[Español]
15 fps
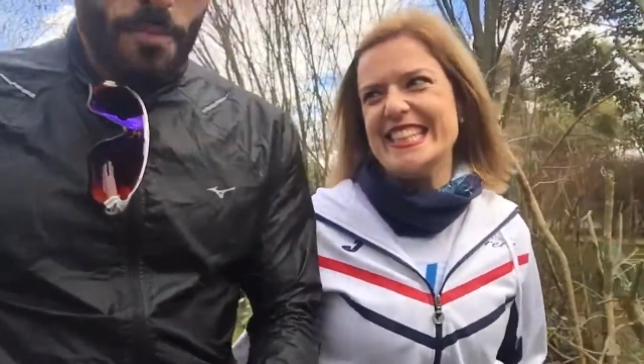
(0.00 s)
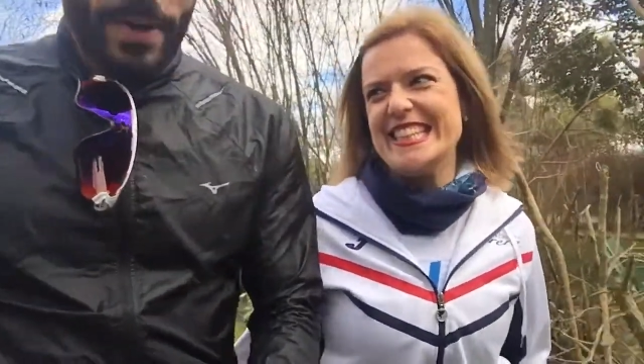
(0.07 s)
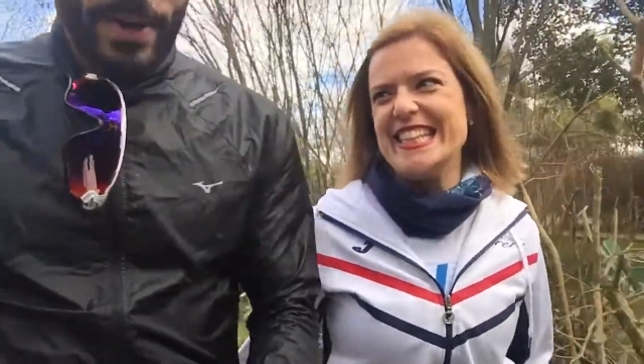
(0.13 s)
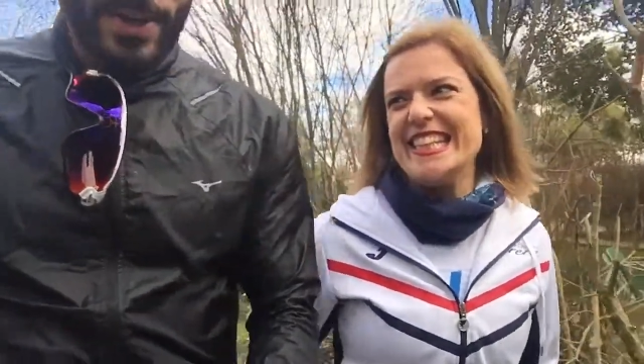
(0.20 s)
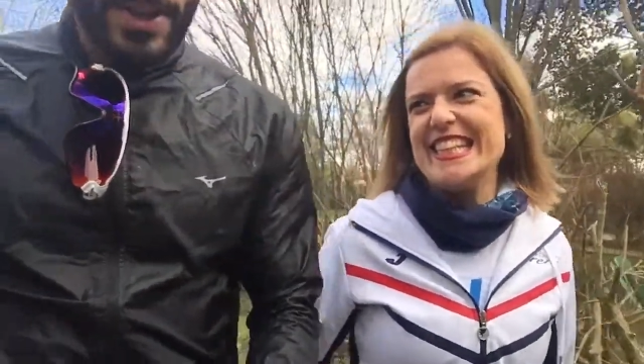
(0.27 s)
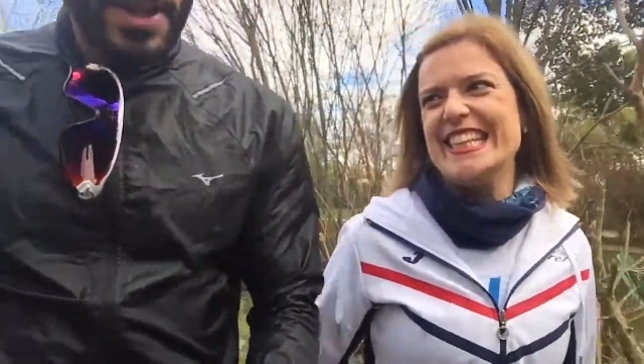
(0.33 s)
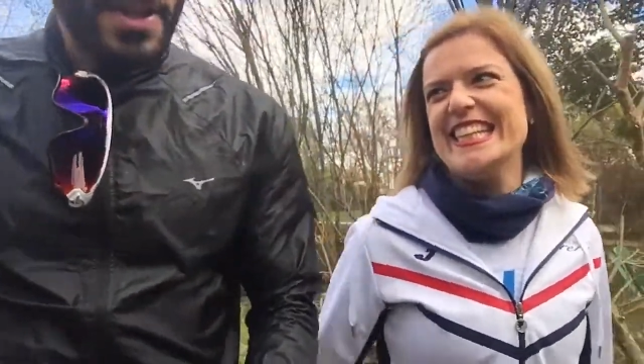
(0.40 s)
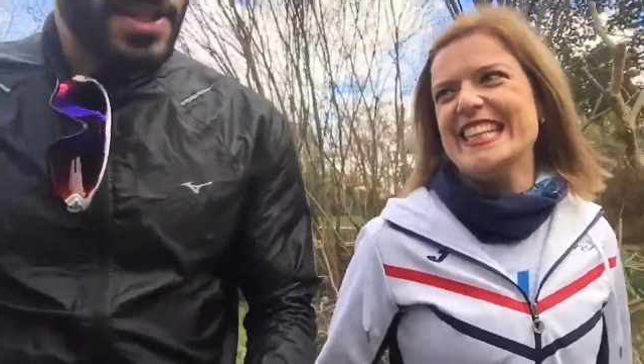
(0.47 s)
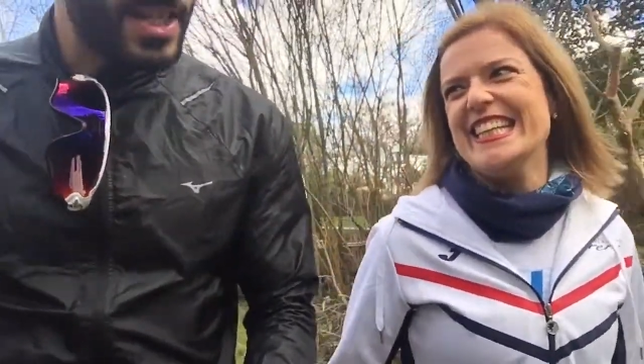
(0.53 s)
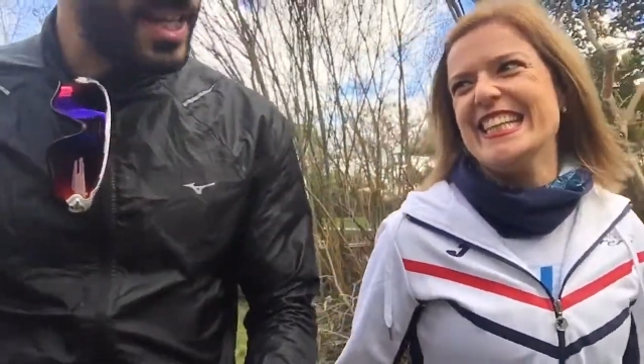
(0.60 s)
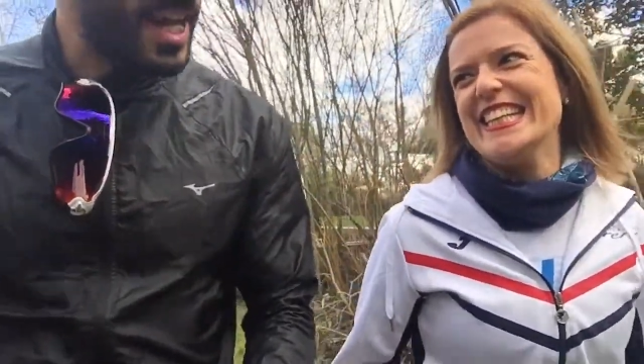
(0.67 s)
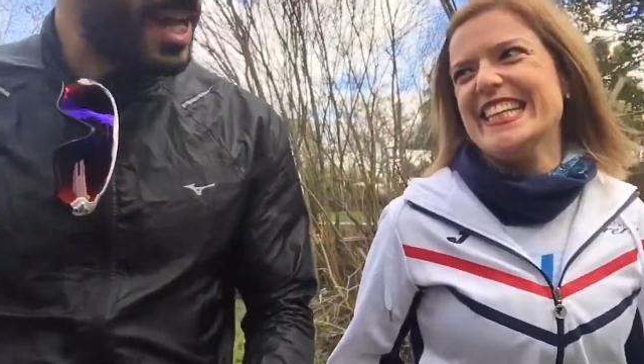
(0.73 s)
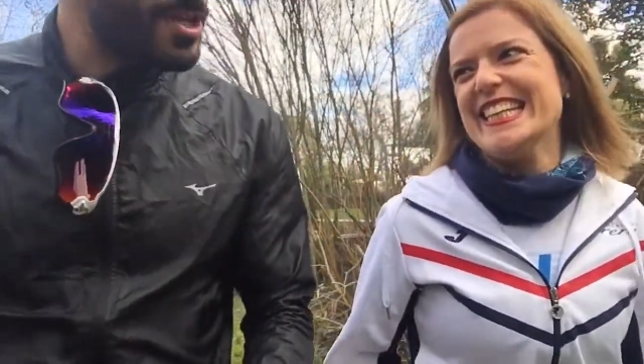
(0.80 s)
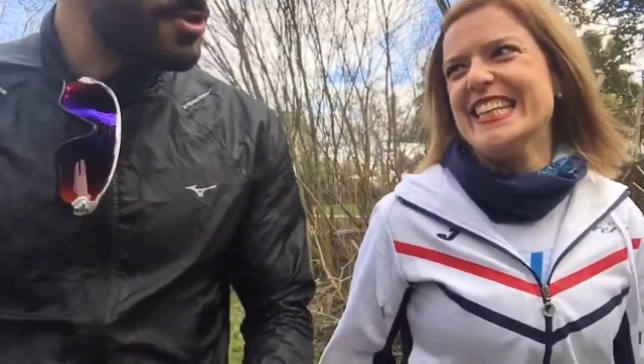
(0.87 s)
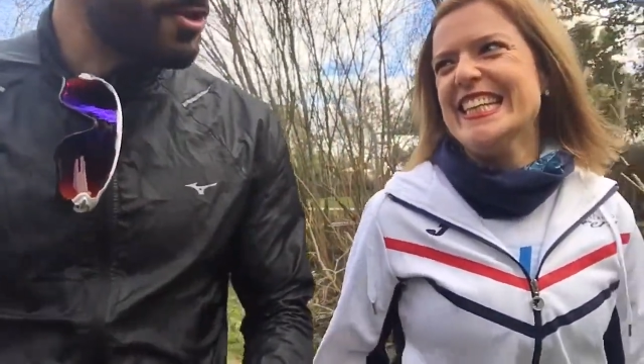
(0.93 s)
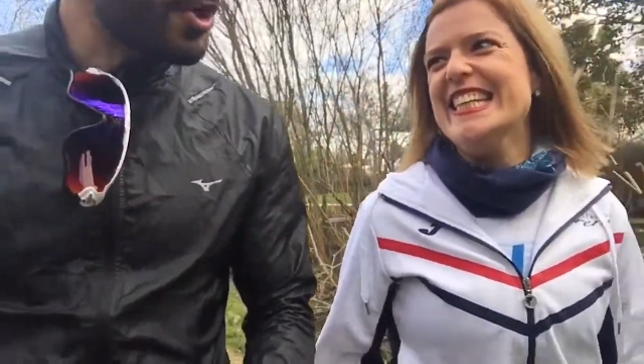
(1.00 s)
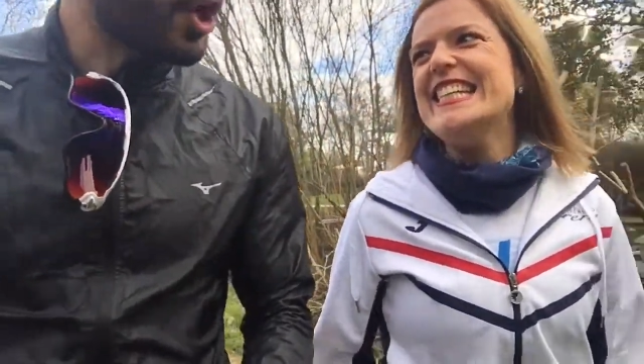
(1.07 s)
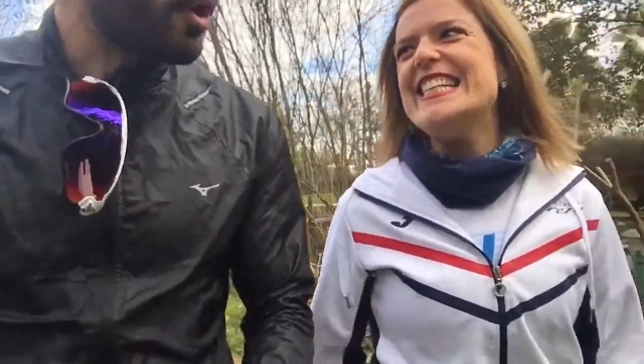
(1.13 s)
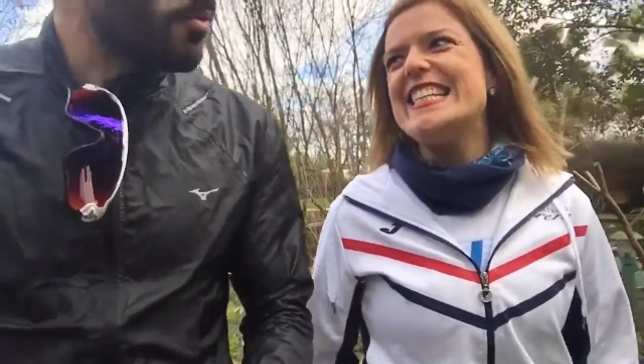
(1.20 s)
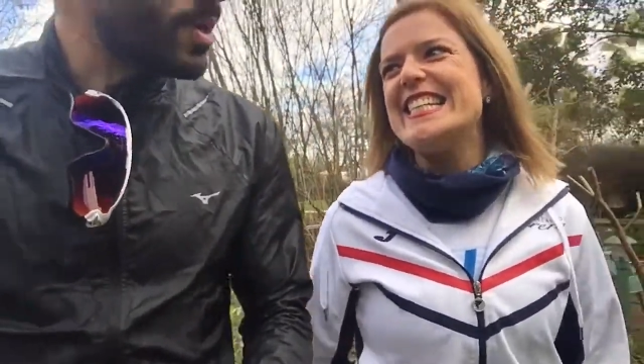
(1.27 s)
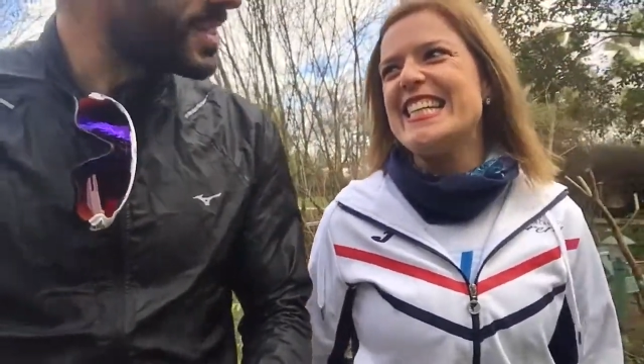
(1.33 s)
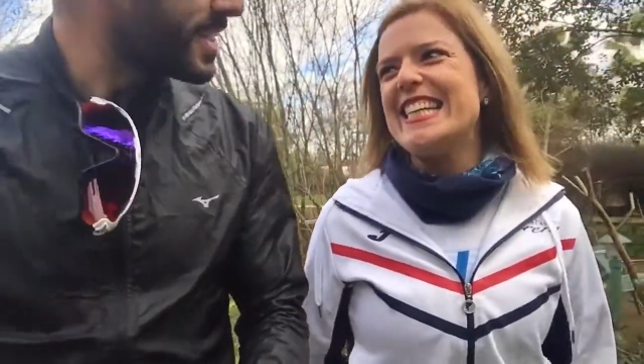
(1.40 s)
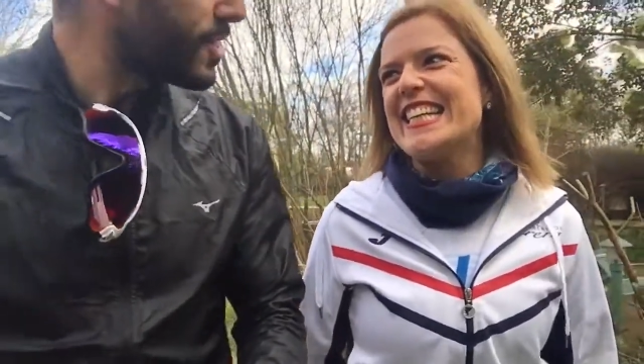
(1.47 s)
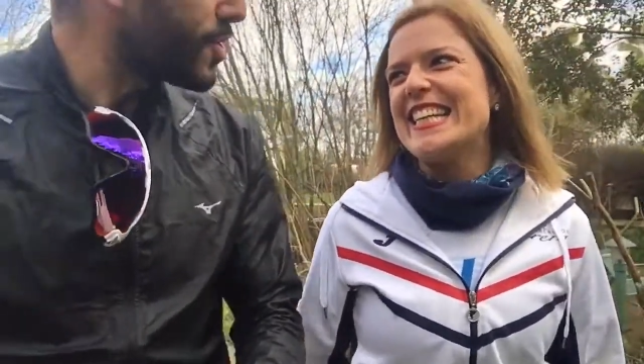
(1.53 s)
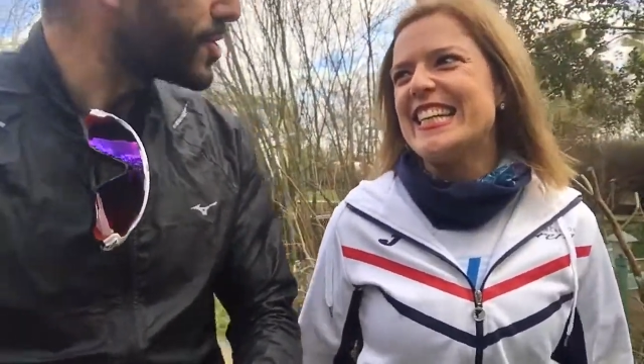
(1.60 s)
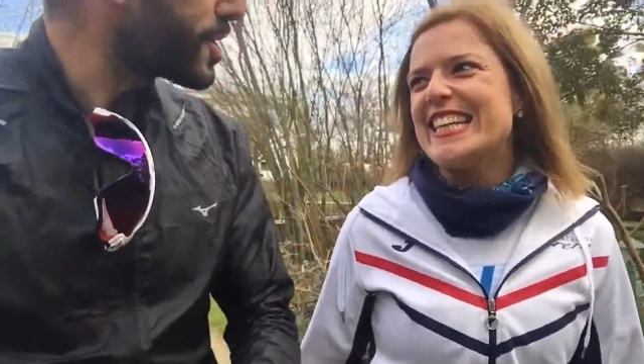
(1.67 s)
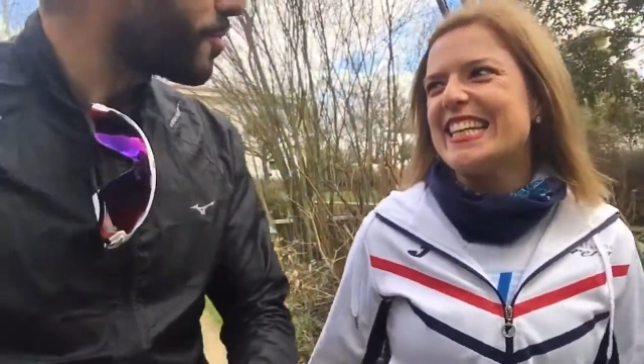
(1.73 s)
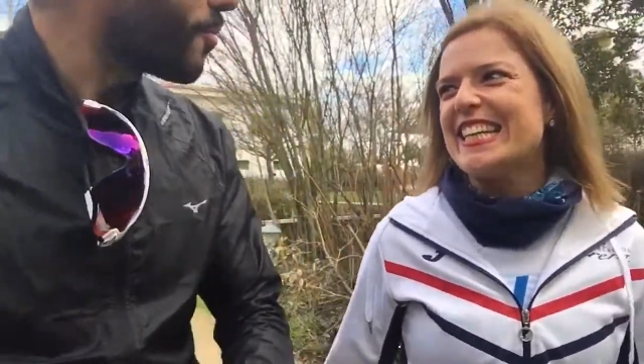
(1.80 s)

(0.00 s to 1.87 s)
parón de 16 años. ¿Y cómo ha sido esa